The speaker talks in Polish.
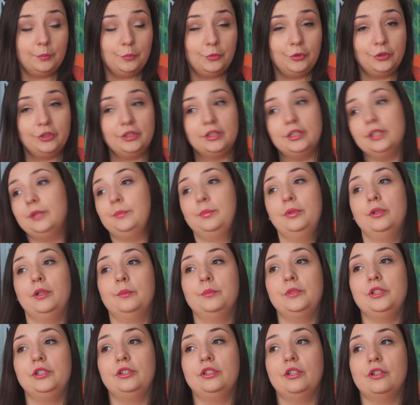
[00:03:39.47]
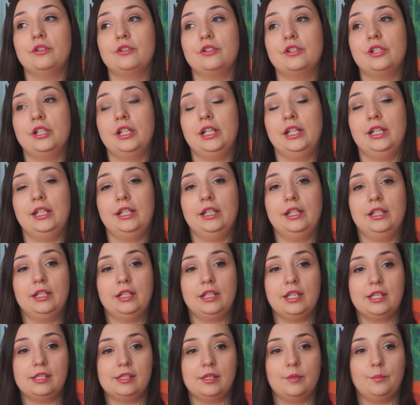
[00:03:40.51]
mój dyplom i to, że
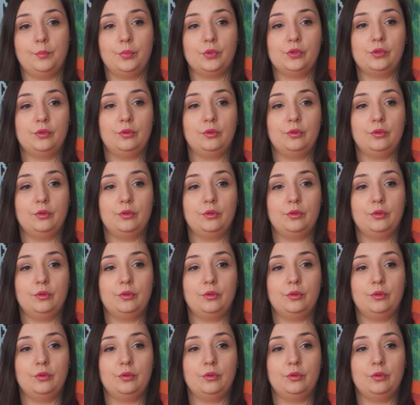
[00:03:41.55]
jestem po,